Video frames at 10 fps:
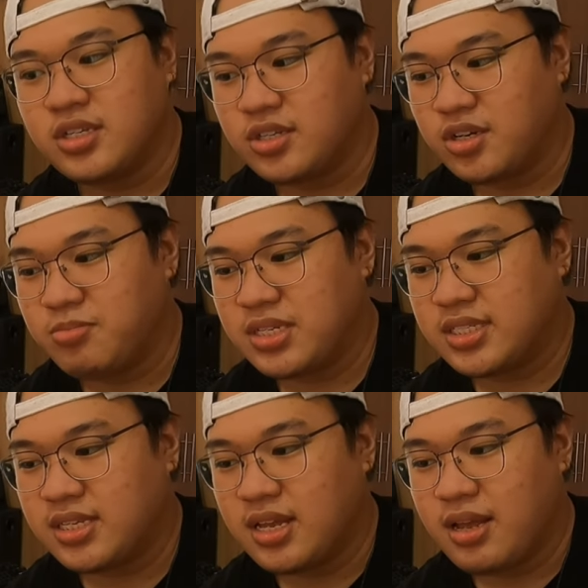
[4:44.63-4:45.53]
So,
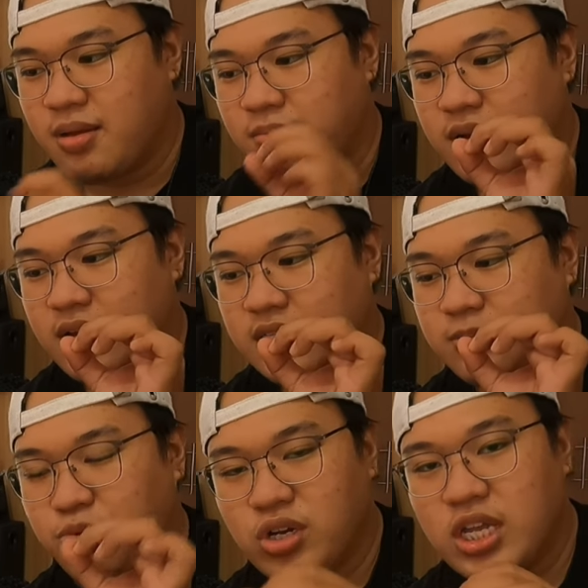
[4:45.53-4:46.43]
mas,
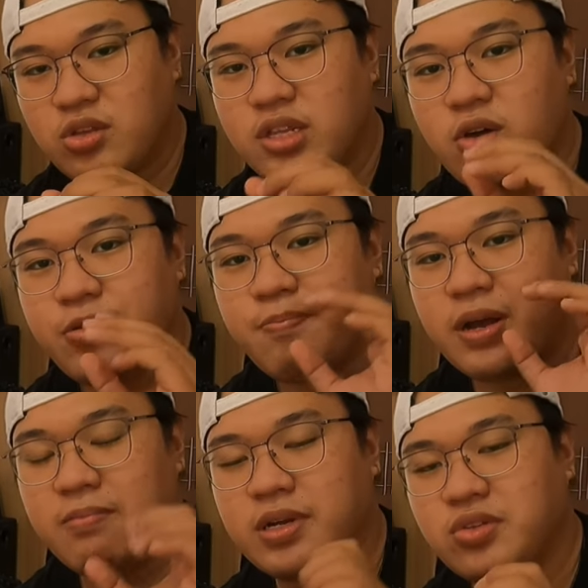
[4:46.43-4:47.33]
mas pulido daw yung
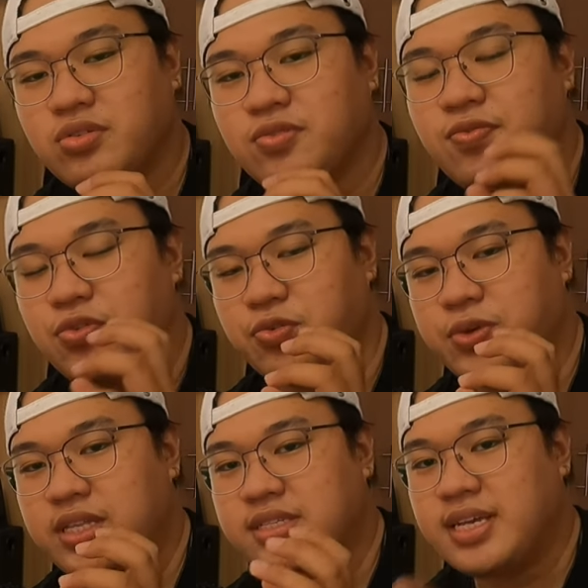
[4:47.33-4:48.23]
pagbato ng
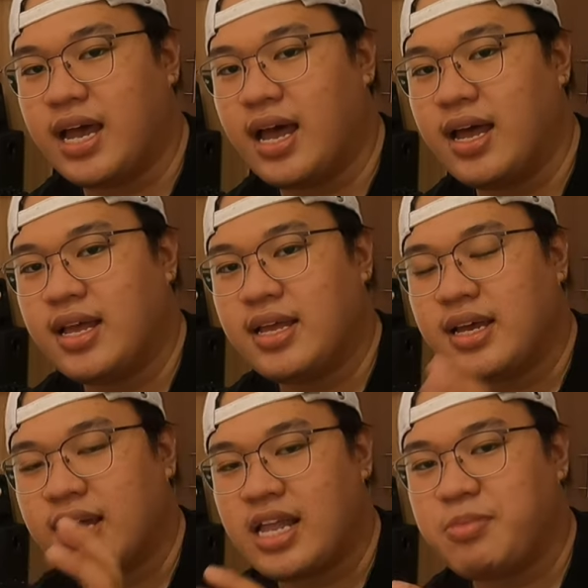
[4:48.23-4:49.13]
fluid sa
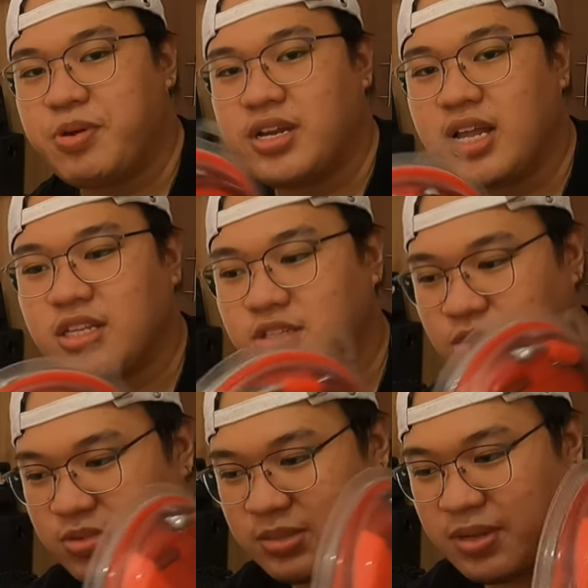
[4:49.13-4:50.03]
caliper natin.
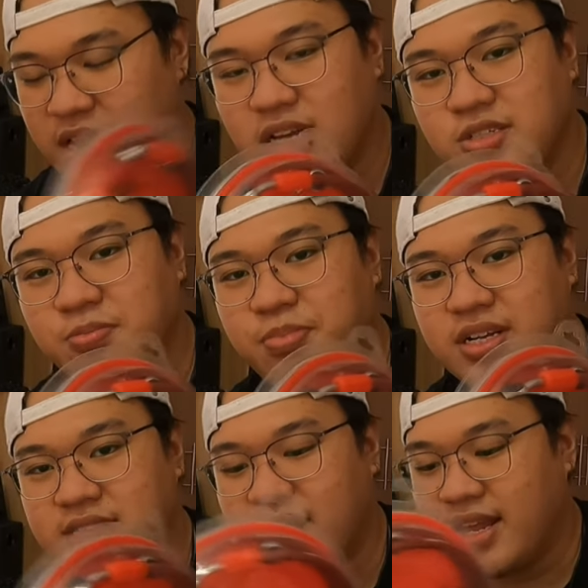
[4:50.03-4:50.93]
So, mas malakas yung
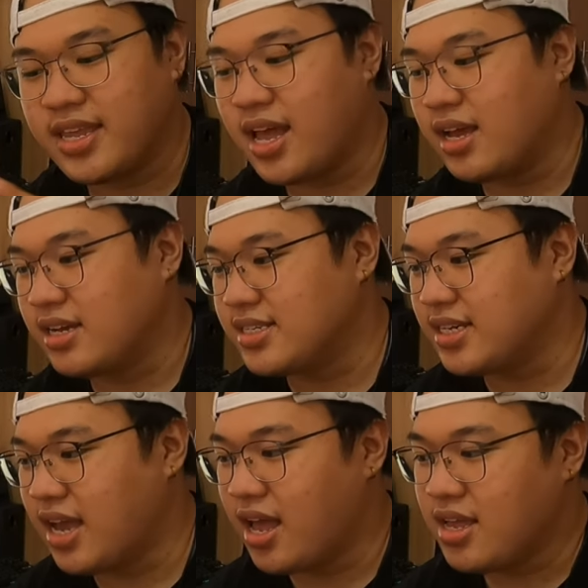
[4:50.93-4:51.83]
pagsara niya.
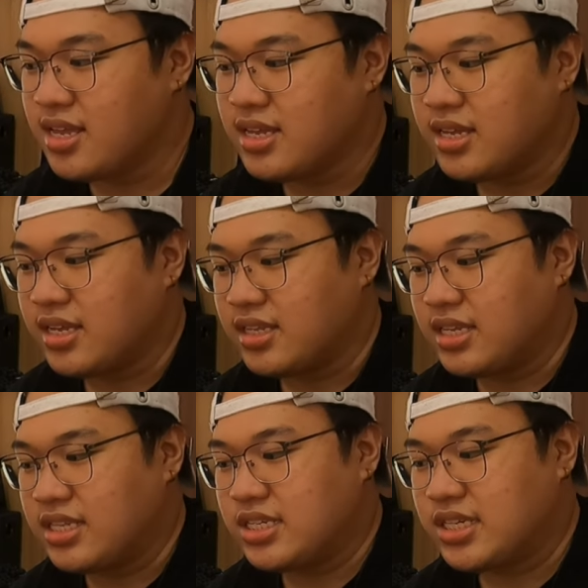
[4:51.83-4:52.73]
Kasi nga,
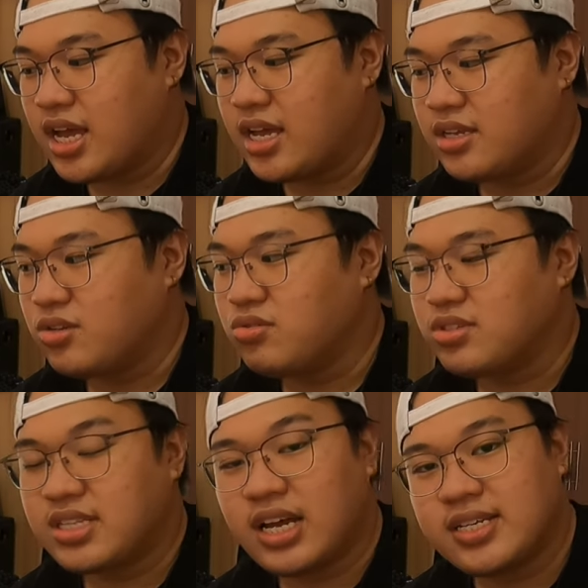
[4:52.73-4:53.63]
hindi na siya.
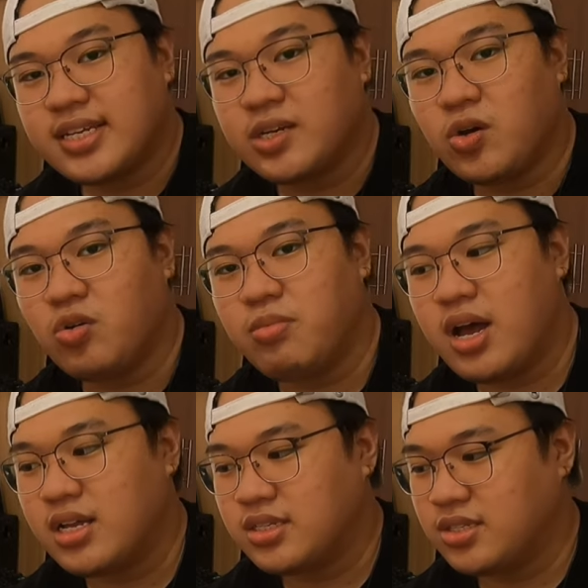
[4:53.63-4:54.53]
Yung stock kasi goma.